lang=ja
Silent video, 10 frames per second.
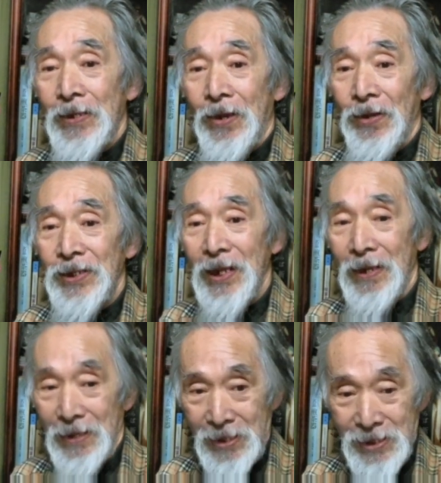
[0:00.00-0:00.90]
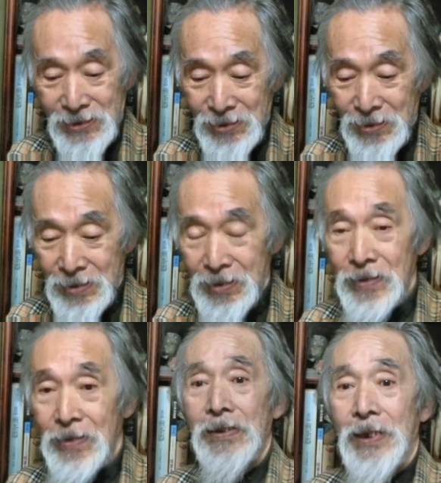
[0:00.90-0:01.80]
ほんで
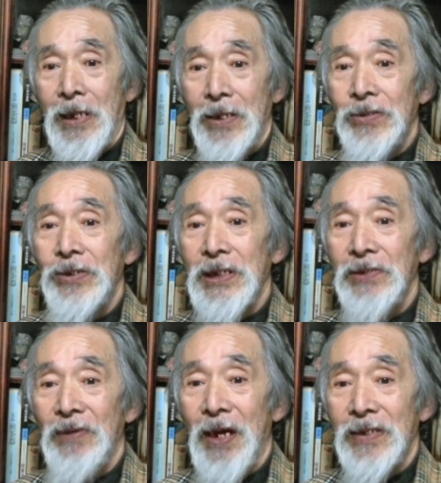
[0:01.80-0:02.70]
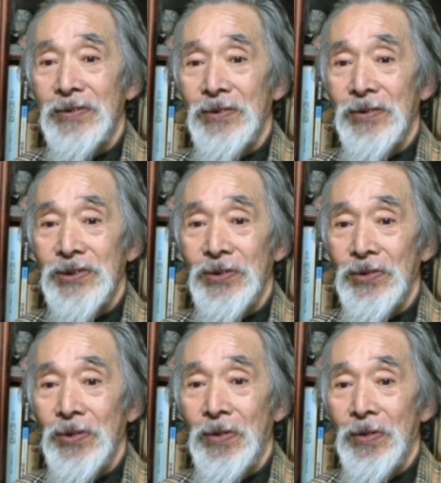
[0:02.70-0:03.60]
時にはちょ
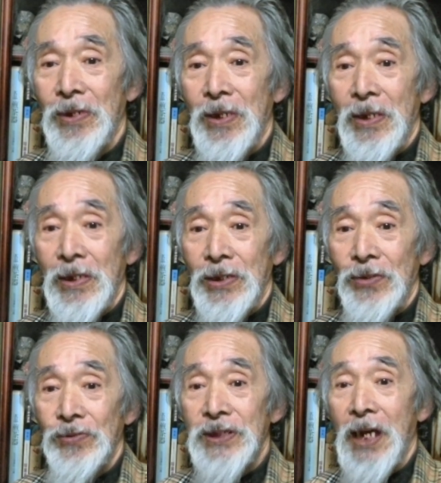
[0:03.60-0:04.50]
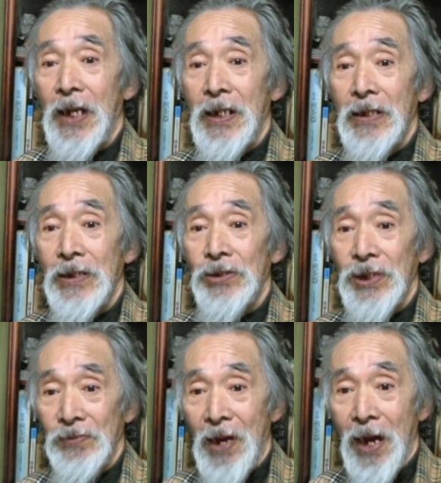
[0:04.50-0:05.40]
うど夜討ちかけられた
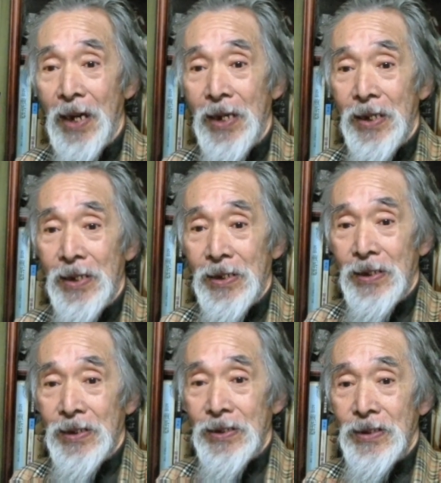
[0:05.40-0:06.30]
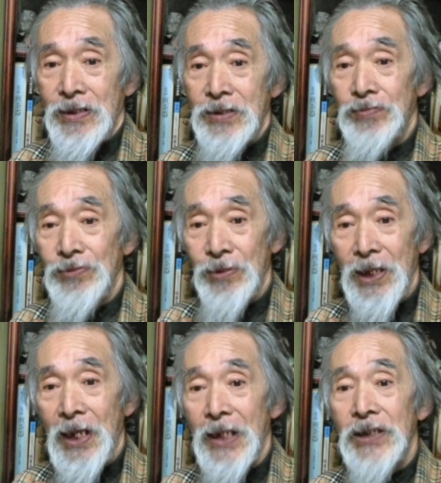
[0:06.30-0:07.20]
時は自分の
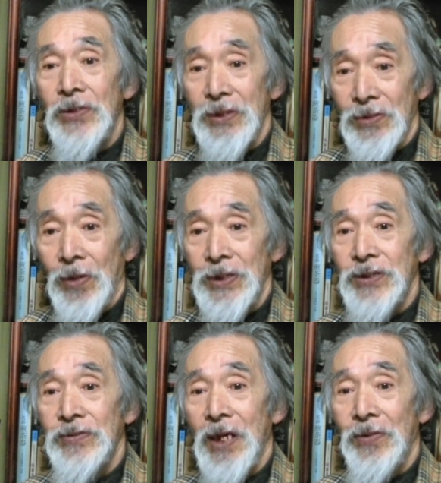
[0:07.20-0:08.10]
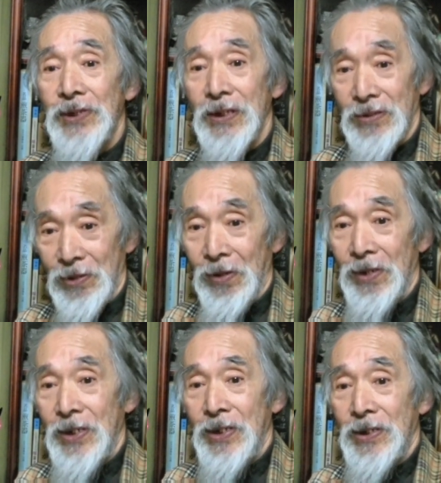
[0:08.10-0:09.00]
家来1人と静御前と
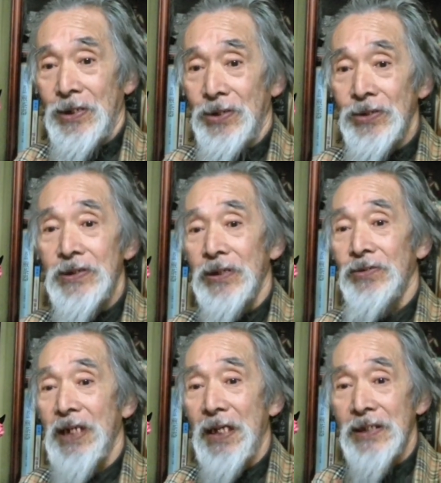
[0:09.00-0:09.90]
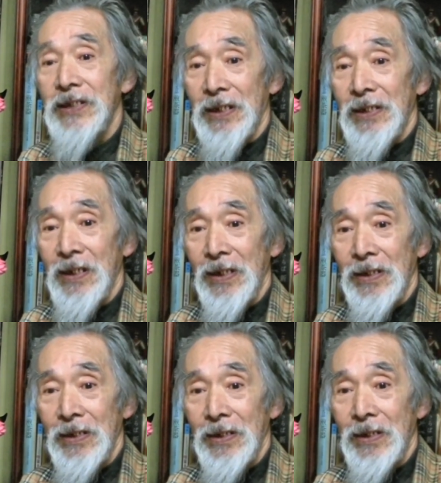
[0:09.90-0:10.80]
義経と3人しかいてない。
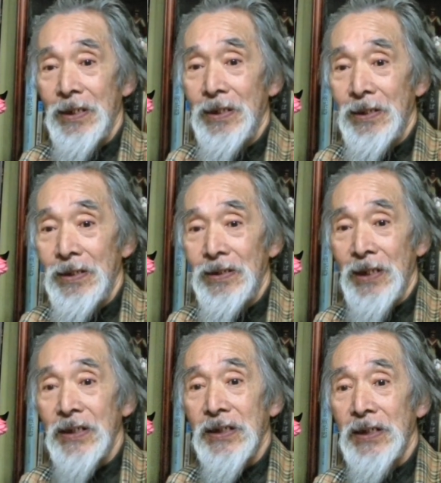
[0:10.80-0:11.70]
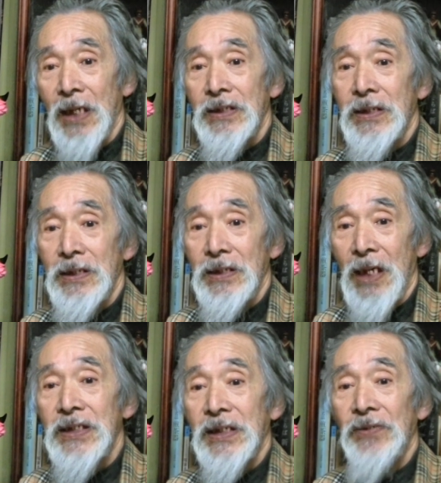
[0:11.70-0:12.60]
3人で80人入ってたんですか、
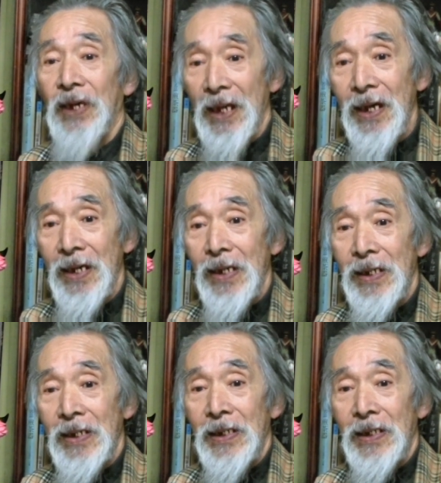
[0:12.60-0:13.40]
屋敷はな。え